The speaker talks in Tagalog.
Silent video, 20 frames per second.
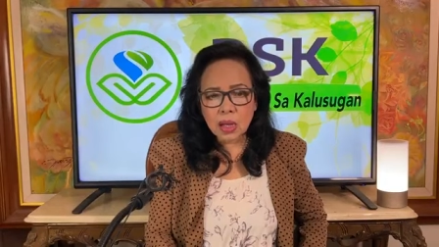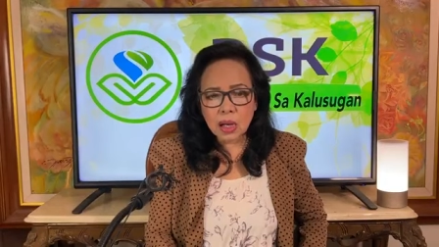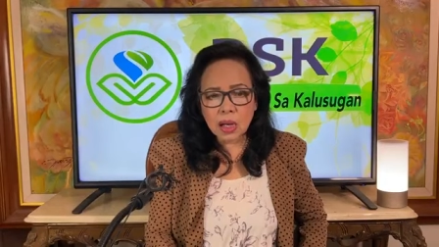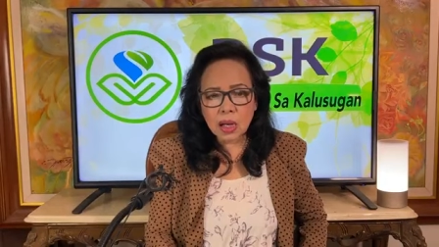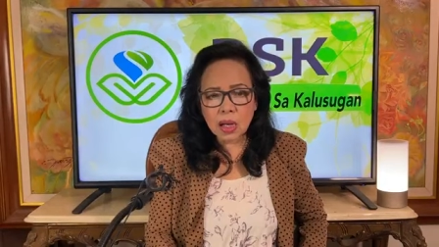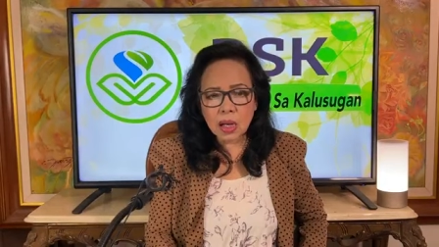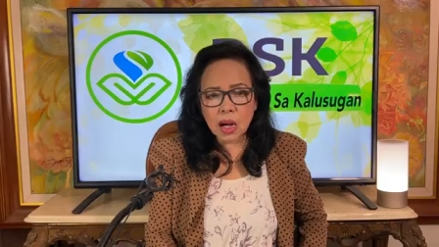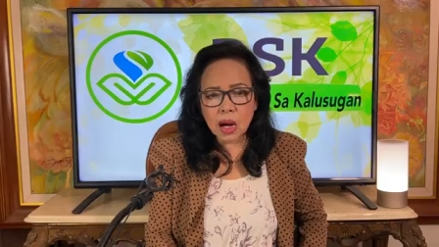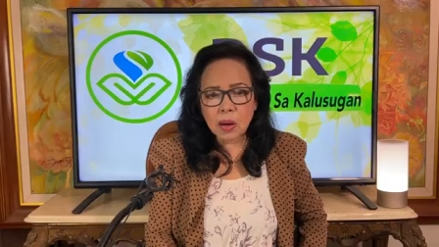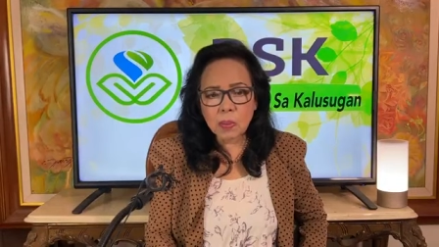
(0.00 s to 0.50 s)

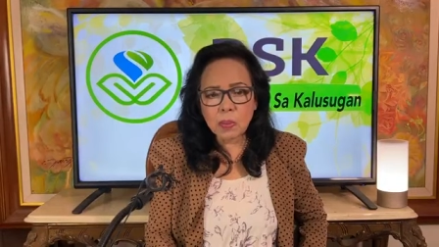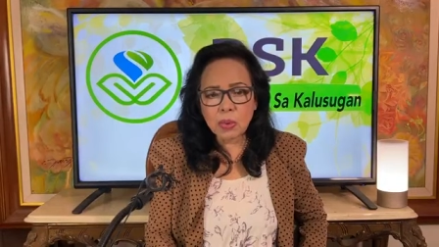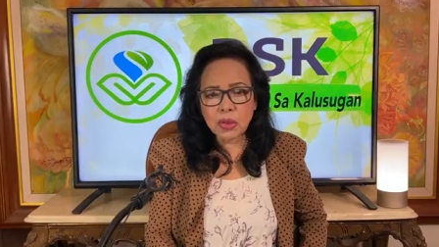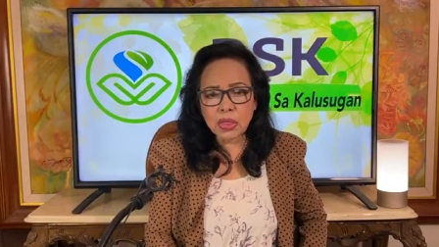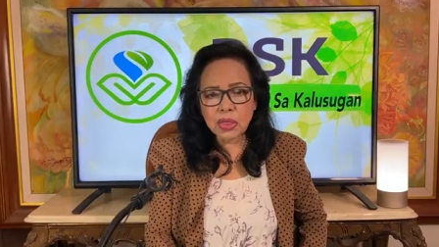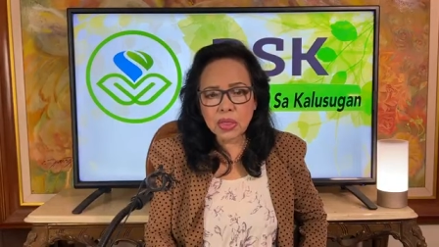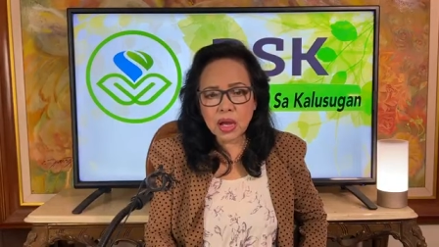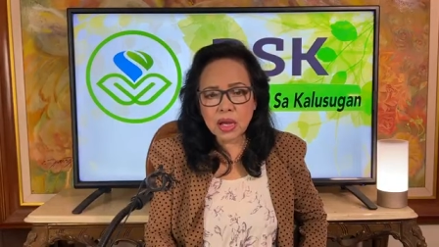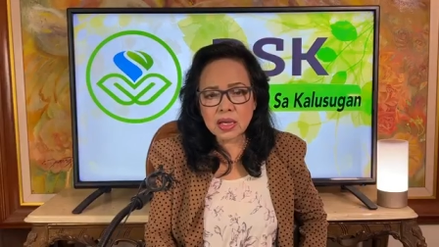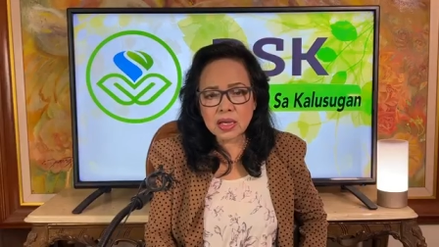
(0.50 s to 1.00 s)
uh,
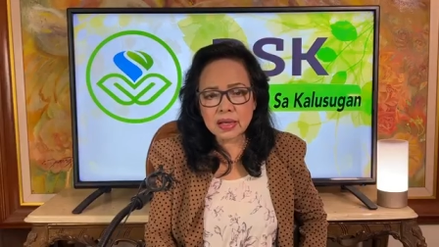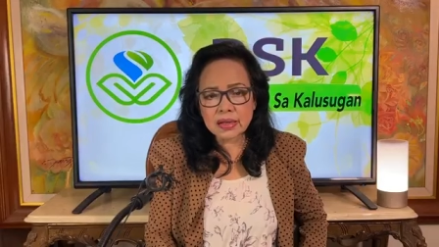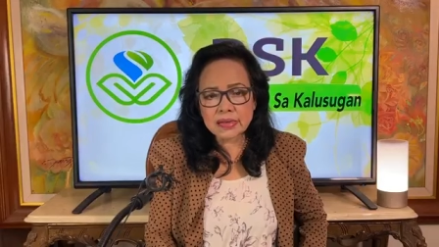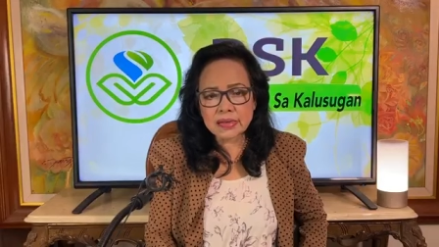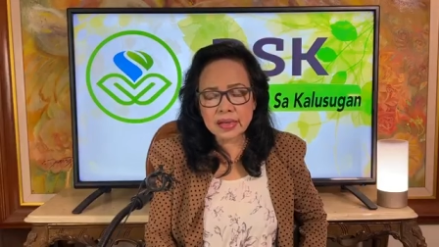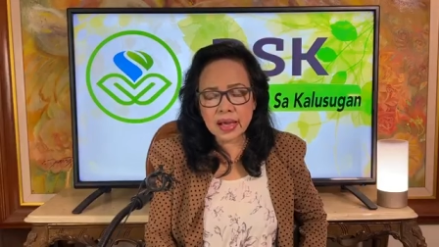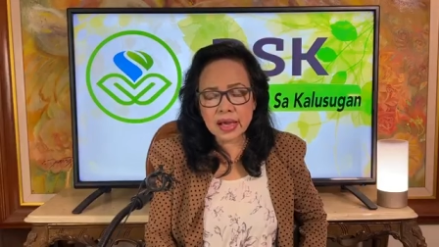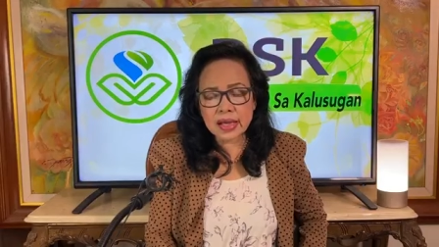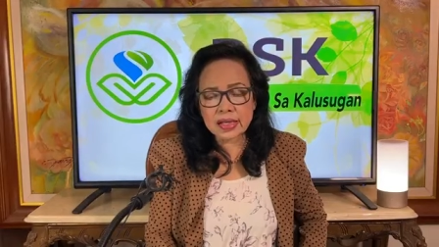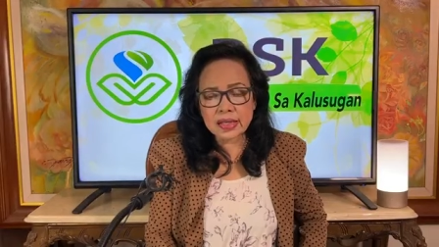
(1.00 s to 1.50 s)
carbon
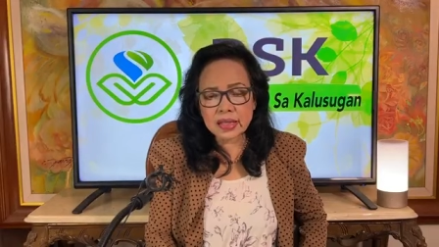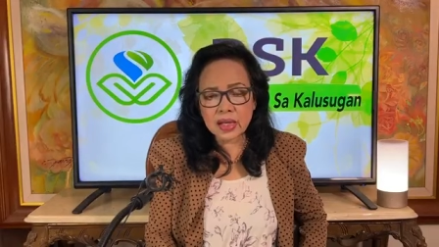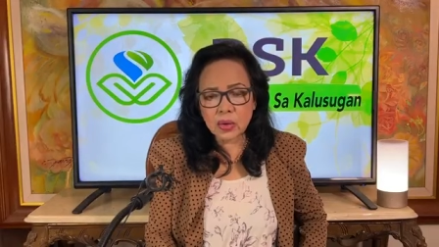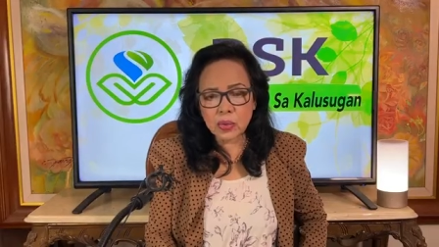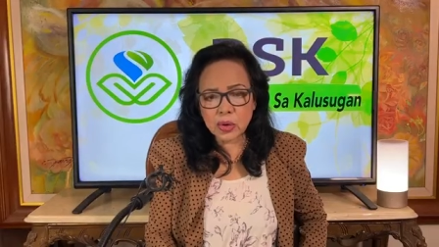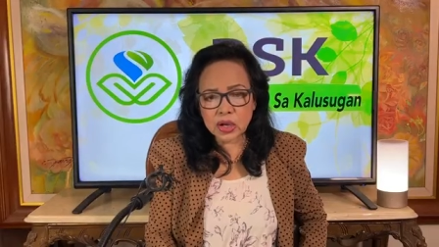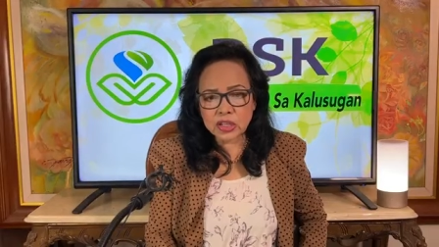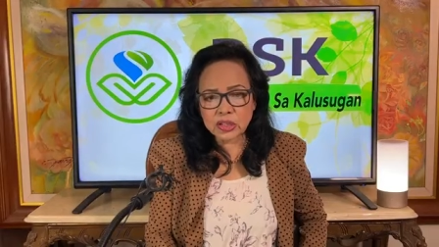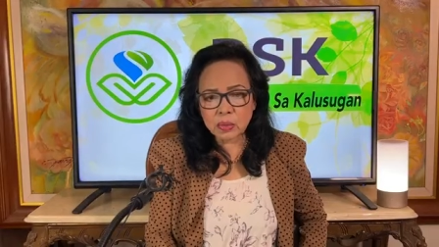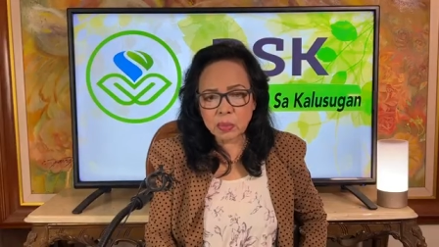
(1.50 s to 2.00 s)
dioxide na
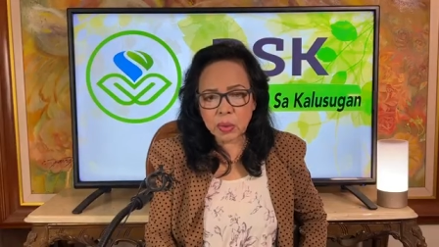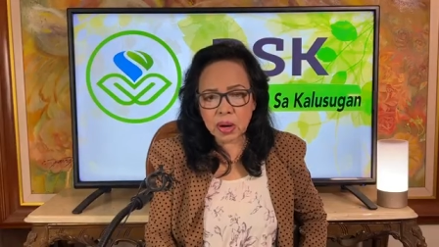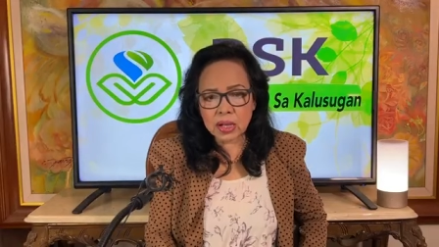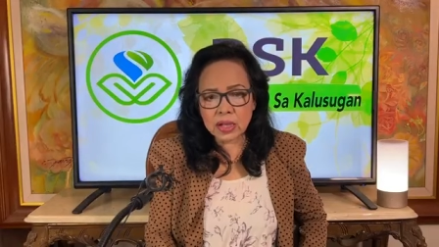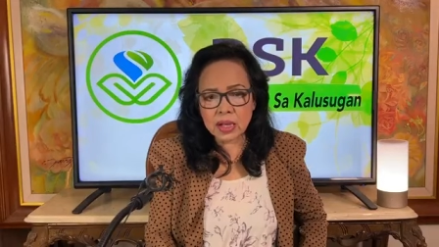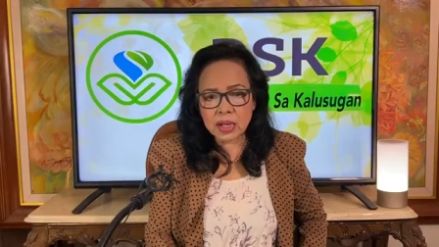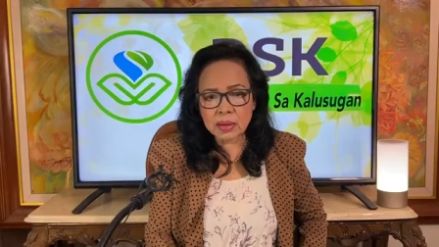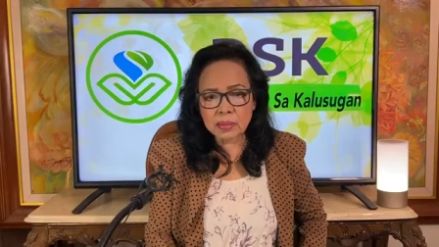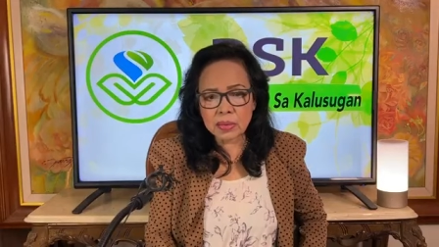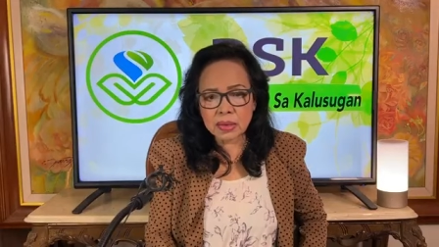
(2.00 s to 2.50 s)
waste
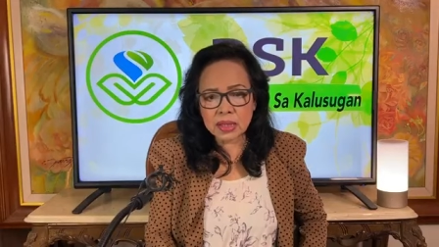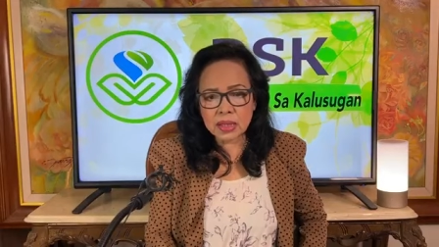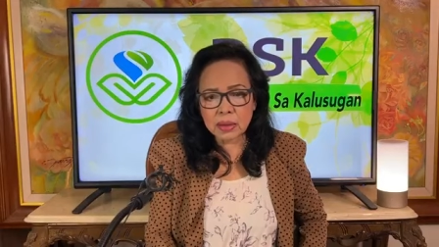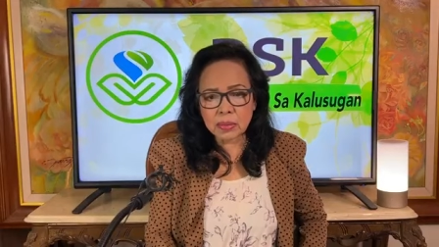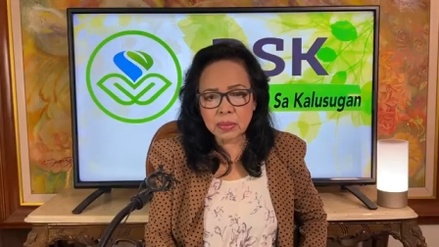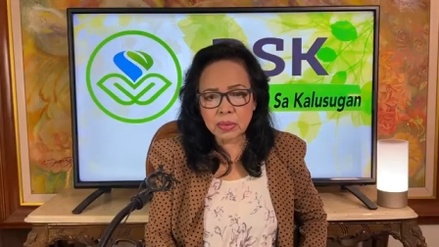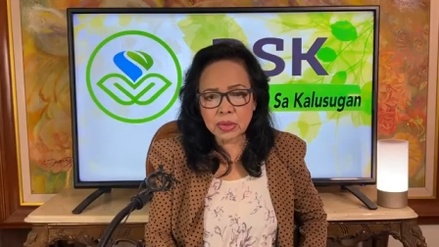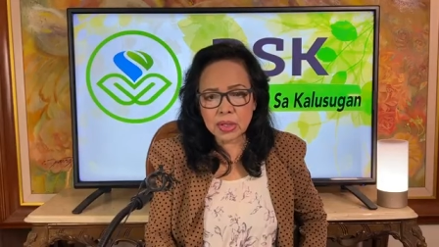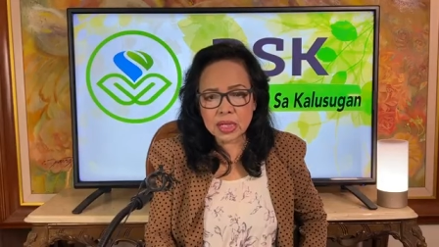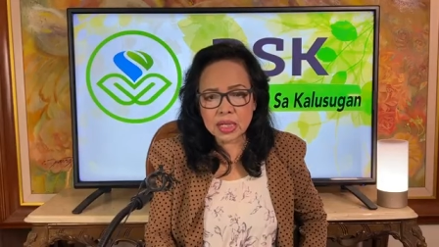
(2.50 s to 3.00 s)
product
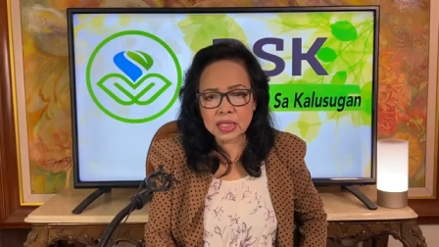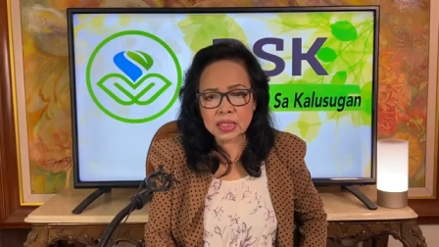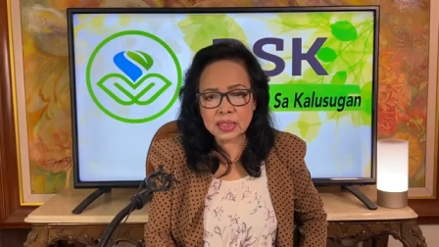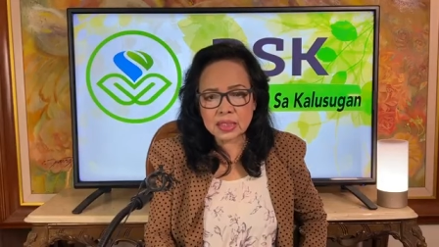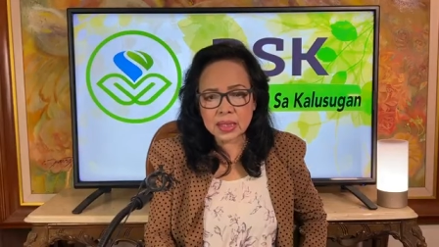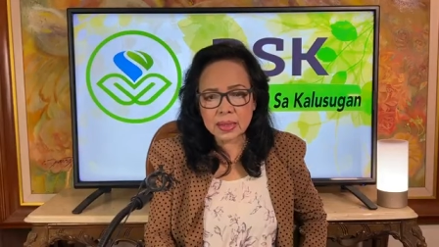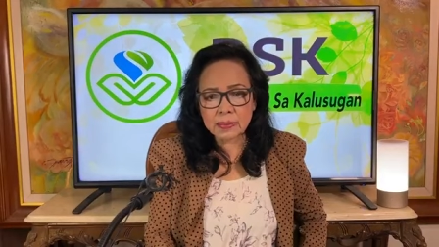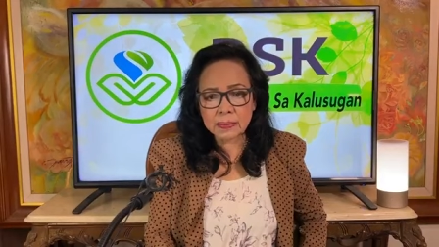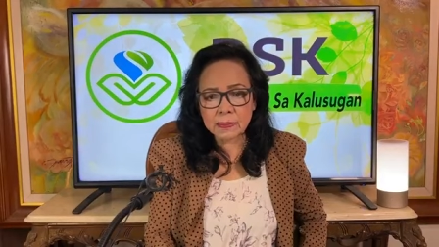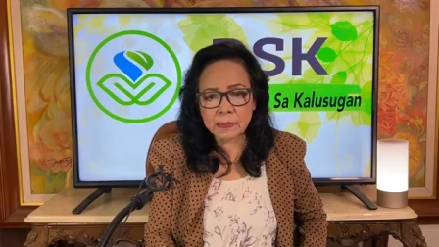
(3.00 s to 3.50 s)

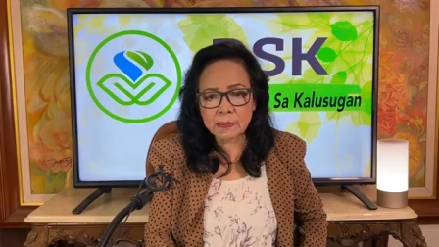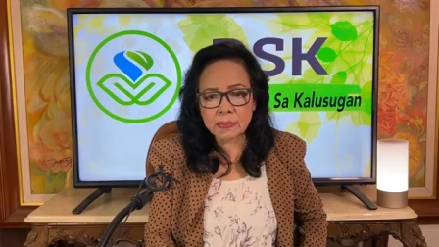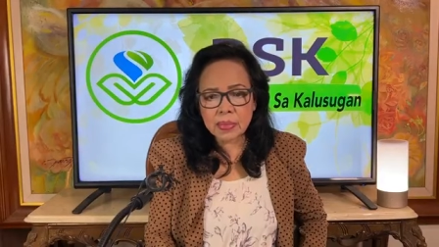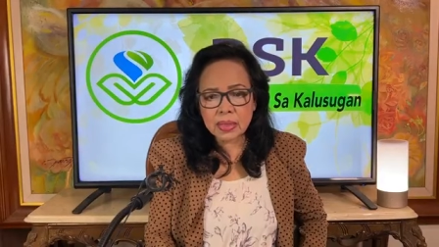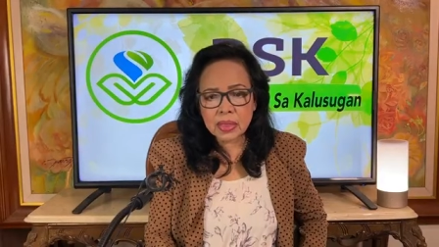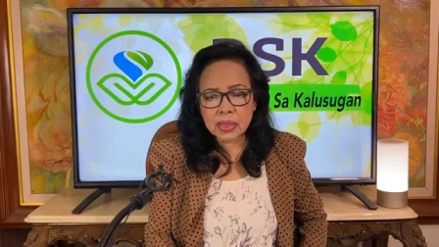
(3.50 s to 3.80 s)
metabolism.